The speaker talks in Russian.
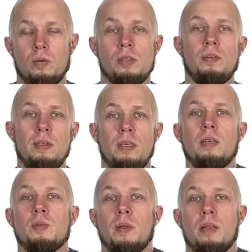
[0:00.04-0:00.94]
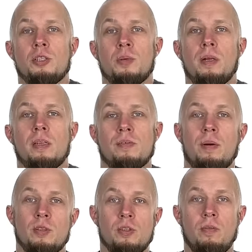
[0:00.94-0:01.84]
Острого дня, господа нажиманы, с
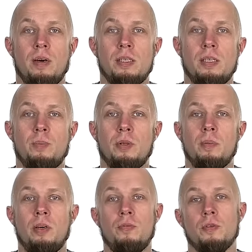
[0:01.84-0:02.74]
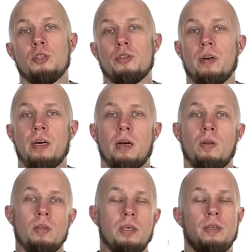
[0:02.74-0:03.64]
вами снова Алексей Пономарев и наживая
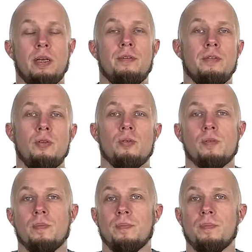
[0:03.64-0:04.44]
колонка Knife News.